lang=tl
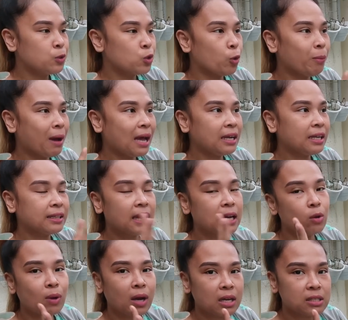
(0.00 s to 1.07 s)
So, bali,
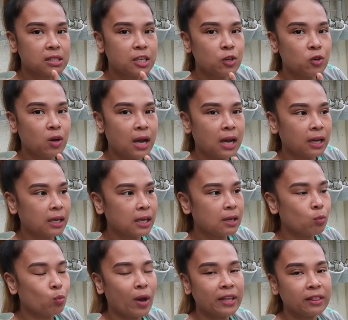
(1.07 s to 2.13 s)
dalawa kasi yung
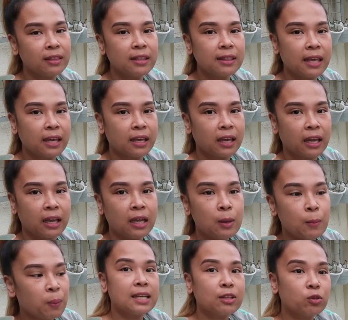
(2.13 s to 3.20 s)
aking white tineke.
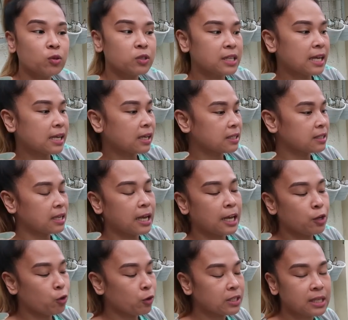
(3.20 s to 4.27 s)
Sad to say
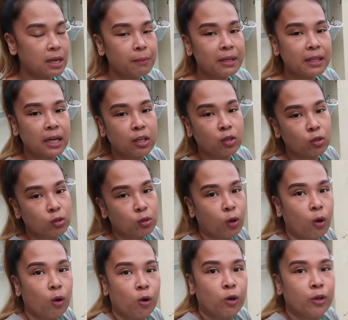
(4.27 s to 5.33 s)
kasi, yung isang minarkot
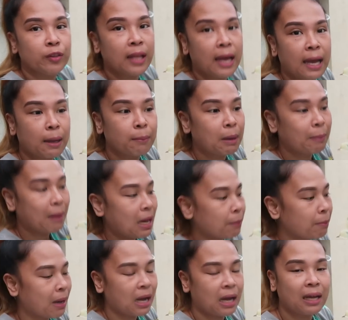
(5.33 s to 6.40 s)
ko na
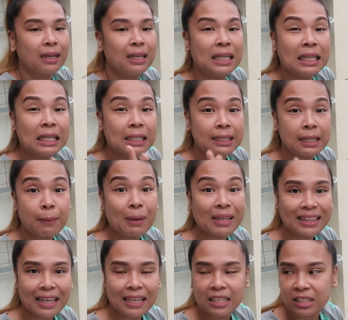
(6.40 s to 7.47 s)
mababa,
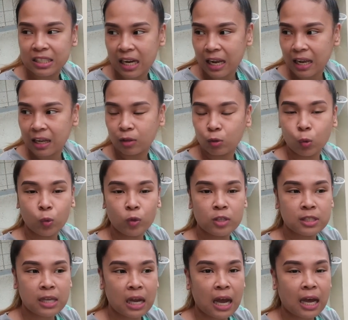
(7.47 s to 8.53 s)
namatay siya nung
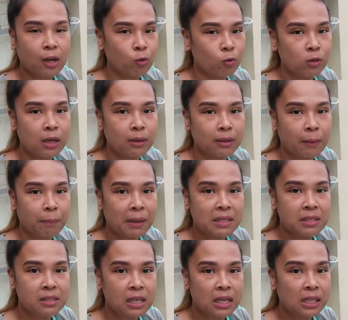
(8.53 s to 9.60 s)
isang araw ko lang
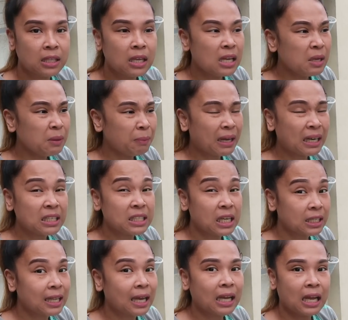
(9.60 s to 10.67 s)
napansin. Para
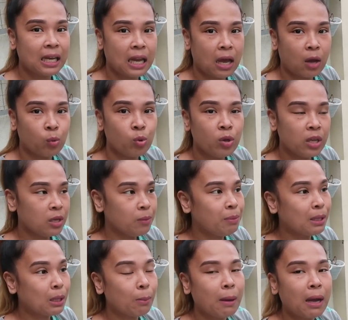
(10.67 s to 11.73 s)
siyang nagalaw,
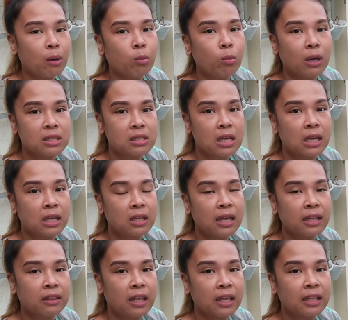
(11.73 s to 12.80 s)
ibinaba ko kasi,
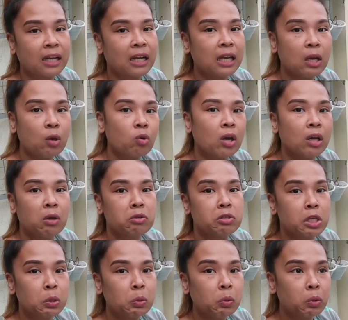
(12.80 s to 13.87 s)
and then nagalaw-galaw
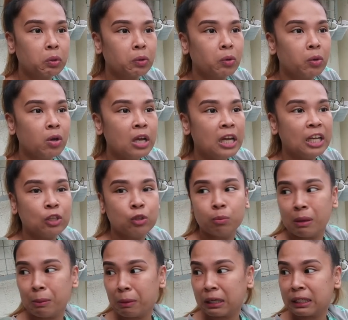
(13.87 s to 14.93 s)
siguro,
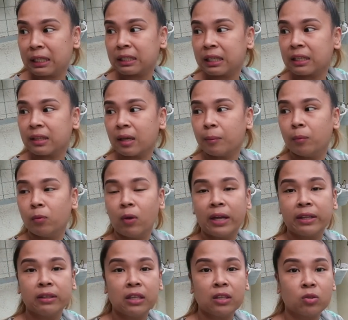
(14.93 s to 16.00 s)
yung may mga
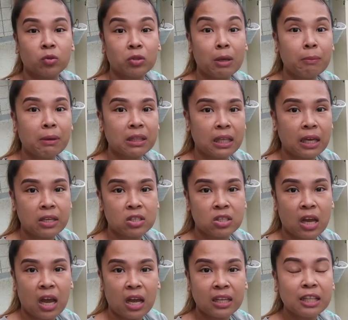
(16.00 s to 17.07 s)
nagtatakbuhan dito, namatay
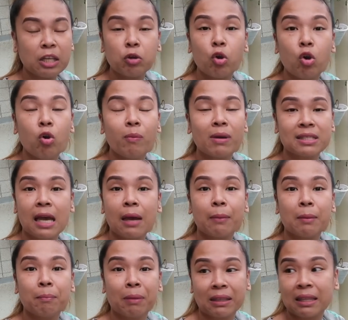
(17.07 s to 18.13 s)
siya. Hindi ko
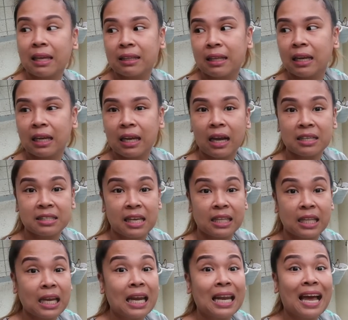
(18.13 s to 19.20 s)
masabing patay talaga
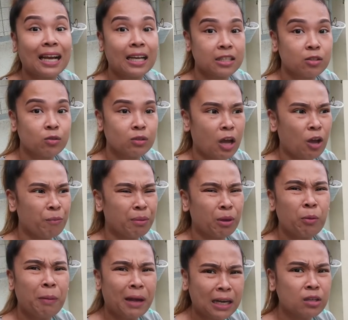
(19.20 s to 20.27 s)
kasi nalalagas yung down,
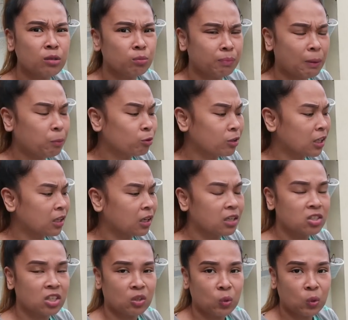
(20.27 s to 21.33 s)
pero parang papunta na
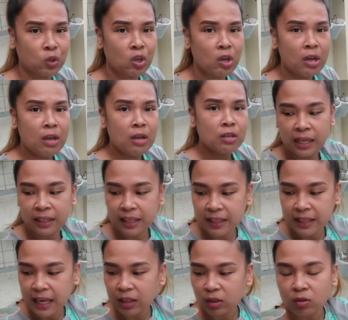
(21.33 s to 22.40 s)
rin siya doon. And
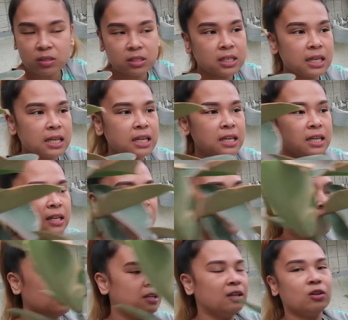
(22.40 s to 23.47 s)
then, etong si
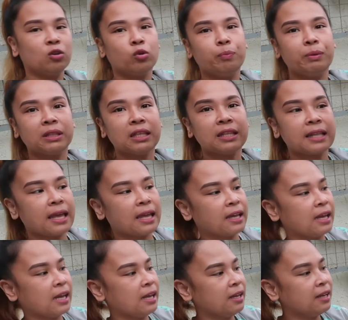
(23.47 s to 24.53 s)

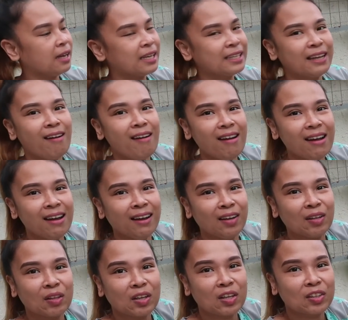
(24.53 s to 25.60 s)
Tineke.
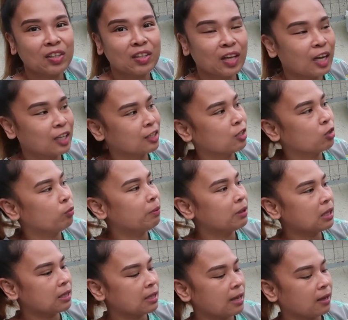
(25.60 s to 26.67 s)
Ayan, ang ganda ng
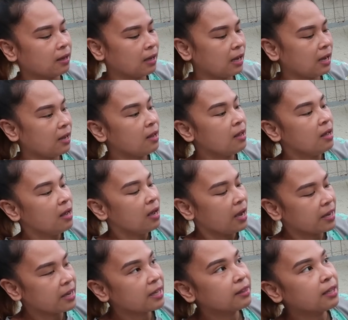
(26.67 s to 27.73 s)
ating Tineke.
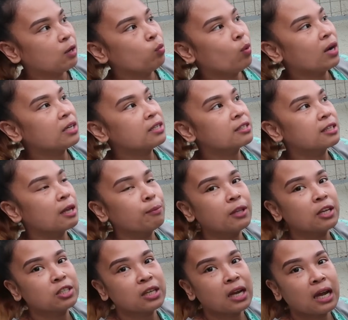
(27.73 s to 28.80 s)
Ayan, dalawang
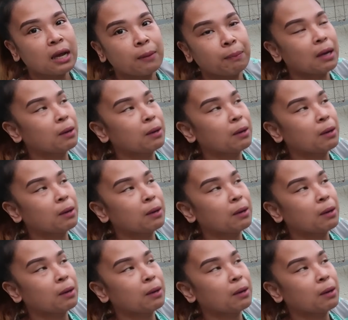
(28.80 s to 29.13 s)
stem na siya.